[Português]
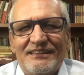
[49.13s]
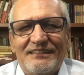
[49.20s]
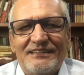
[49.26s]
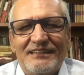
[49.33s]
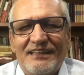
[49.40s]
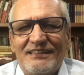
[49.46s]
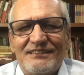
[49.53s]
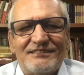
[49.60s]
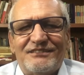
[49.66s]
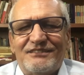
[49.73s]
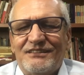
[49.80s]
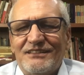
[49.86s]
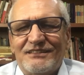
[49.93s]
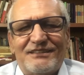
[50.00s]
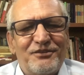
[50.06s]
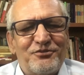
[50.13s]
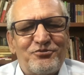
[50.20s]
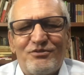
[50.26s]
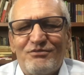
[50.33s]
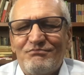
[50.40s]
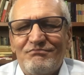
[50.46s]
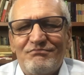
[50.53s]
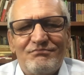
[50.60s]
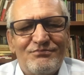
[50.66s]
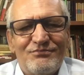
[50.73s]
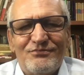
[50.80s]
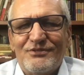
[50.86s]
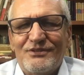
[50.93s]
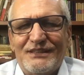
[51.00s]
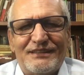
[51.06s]
E eles dizem com
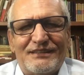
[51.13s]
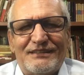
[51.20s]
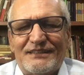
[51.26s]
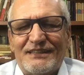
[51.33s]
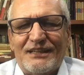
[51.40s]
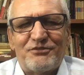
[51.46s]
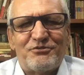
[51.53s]
muita